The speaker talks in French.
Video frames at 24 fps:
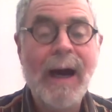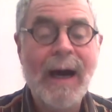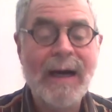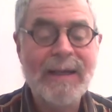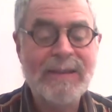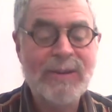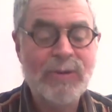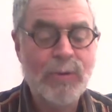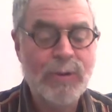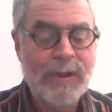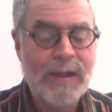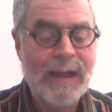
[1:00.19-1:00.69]

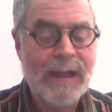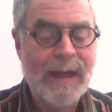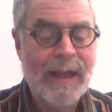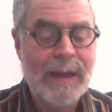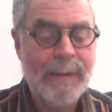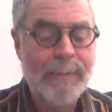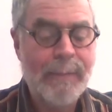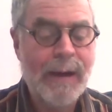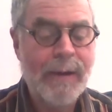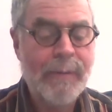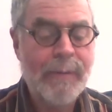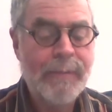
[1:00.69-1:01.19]
à ceux qu'il
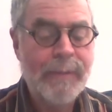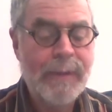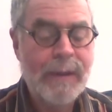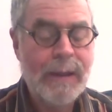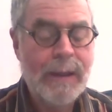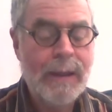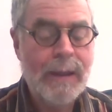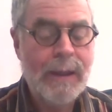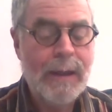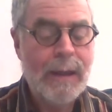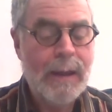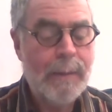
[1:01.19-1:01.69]
aime
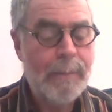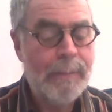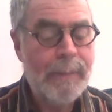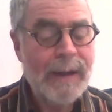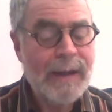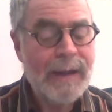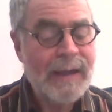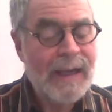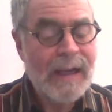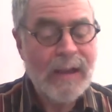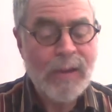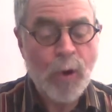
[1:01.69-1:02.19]

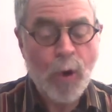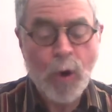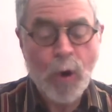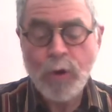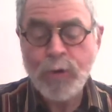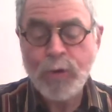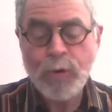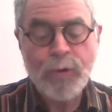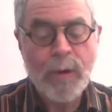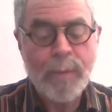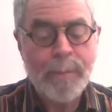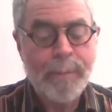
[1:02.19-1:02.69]
mais qu'ils ne
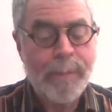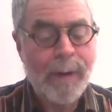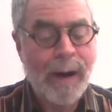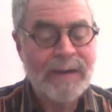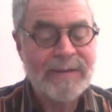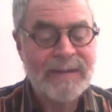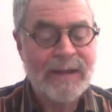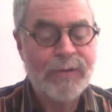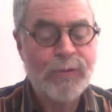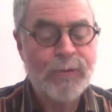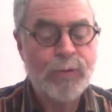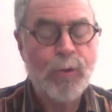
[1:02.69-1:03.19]
retourne
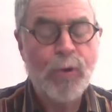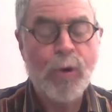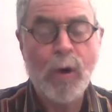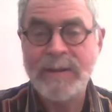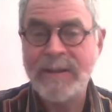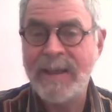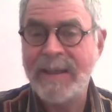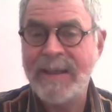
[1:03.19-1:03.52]
pas à tous leurs